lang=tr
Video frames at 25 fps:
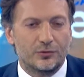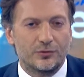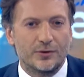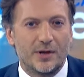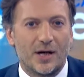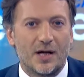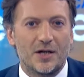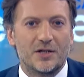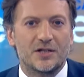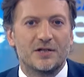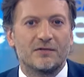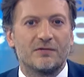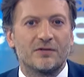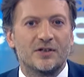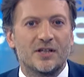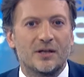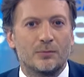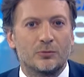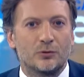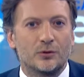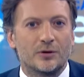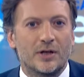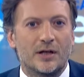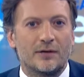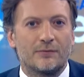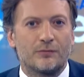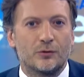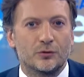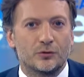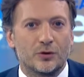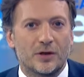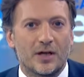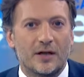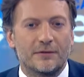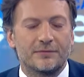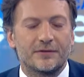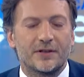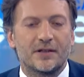arşiv arşivinde bulunan
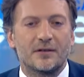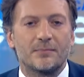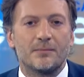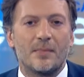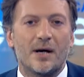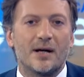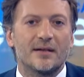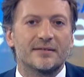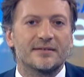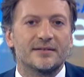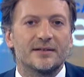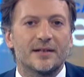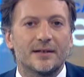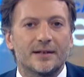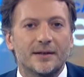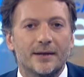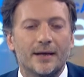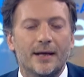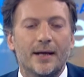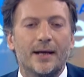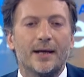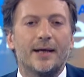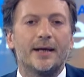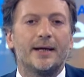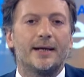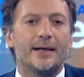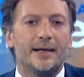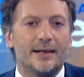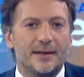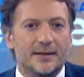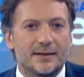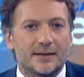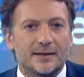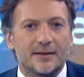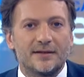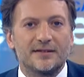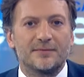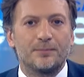fotoğrafların bazıları
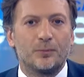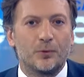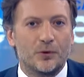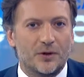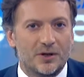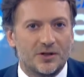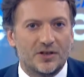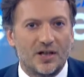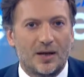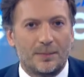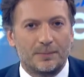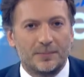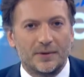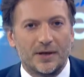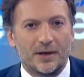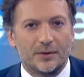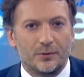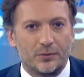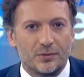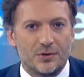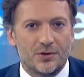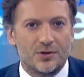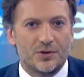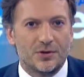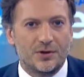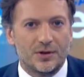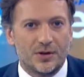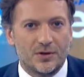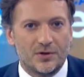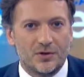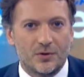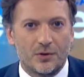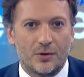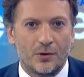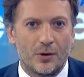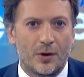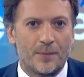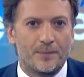ilk kez bu kitapla gün ışığına
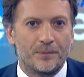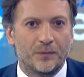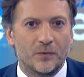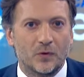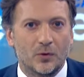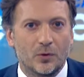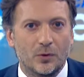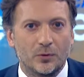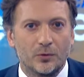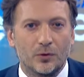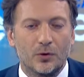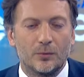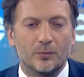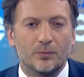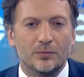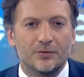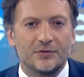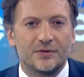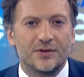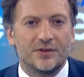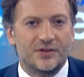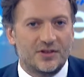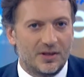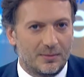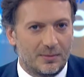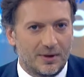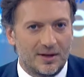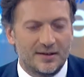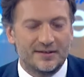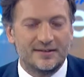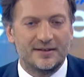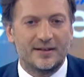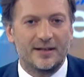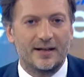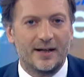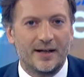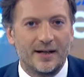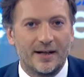çıkıyor. Konuğumuz kitabı
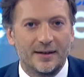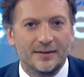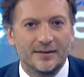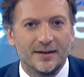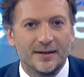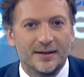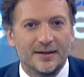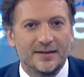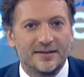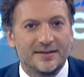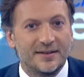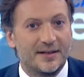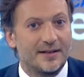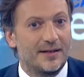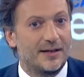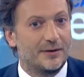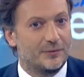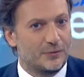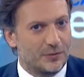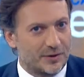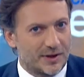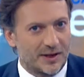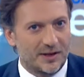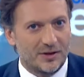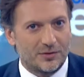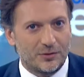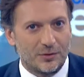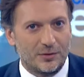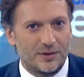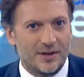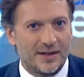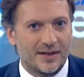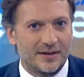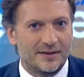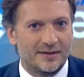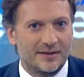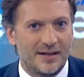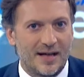hazırlayan CNN Türk
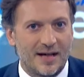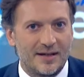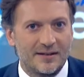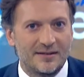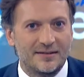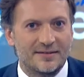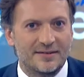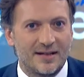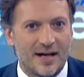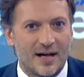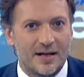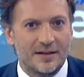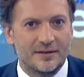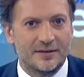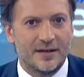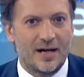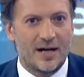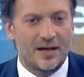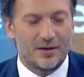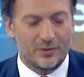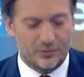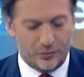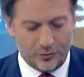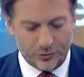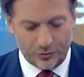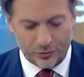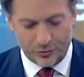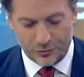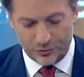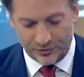editörlerinden Serdar Korucu.